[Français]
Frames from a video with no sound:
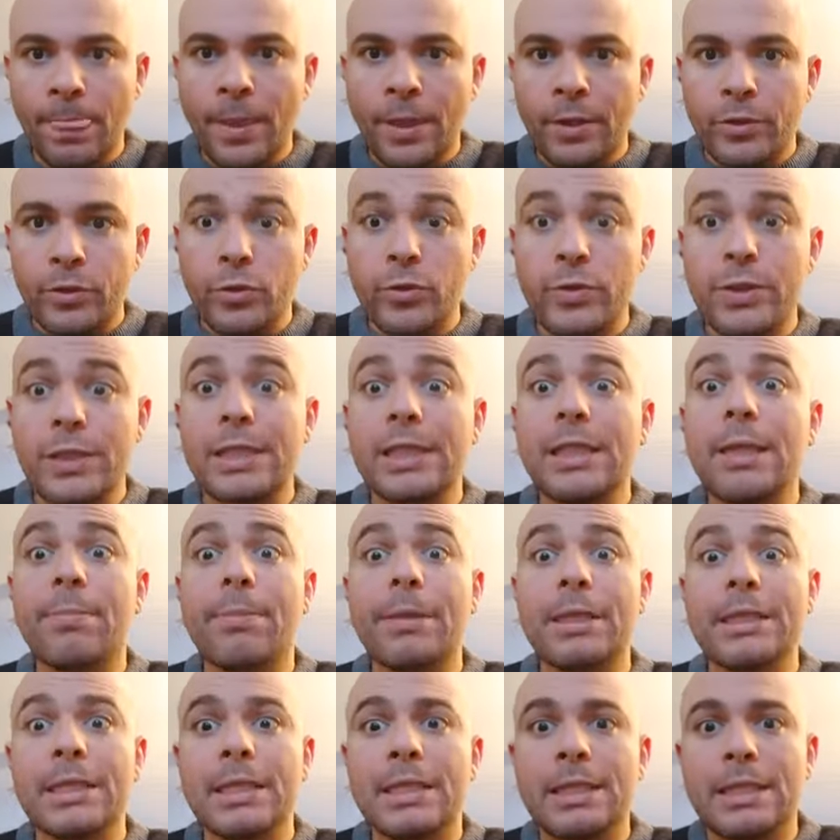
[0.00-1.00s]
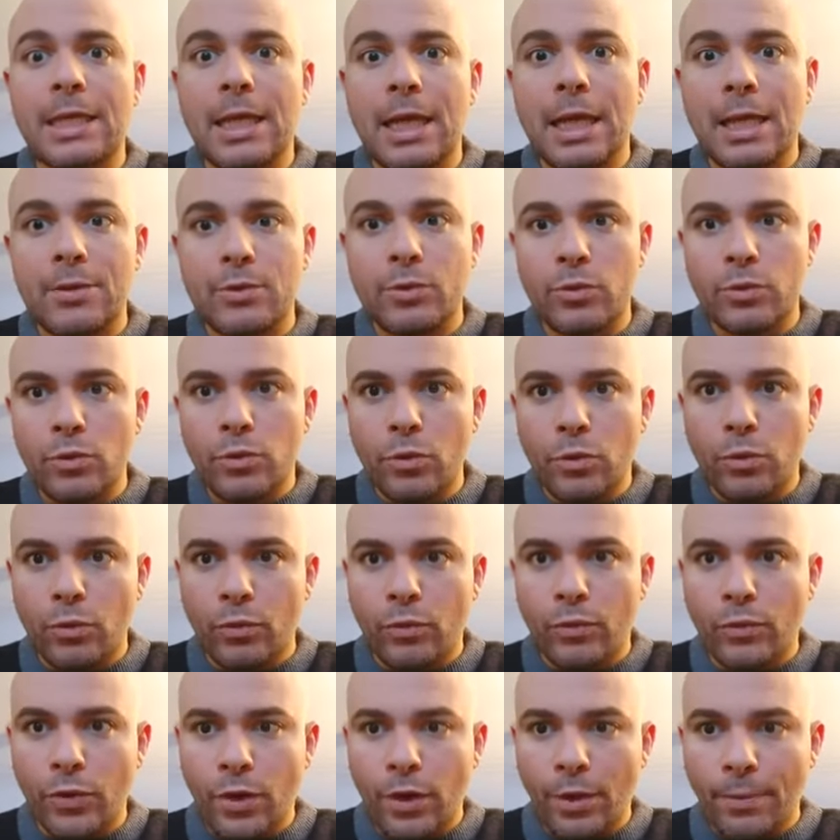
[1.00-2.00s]
d'oser dépasser sa zone de
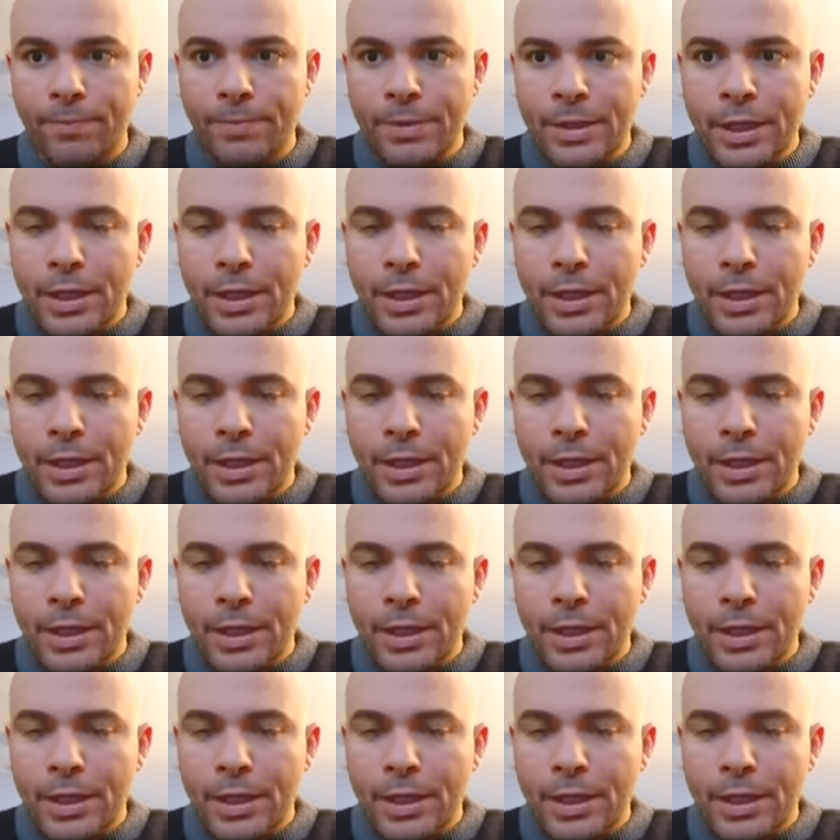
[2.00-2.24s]
confort,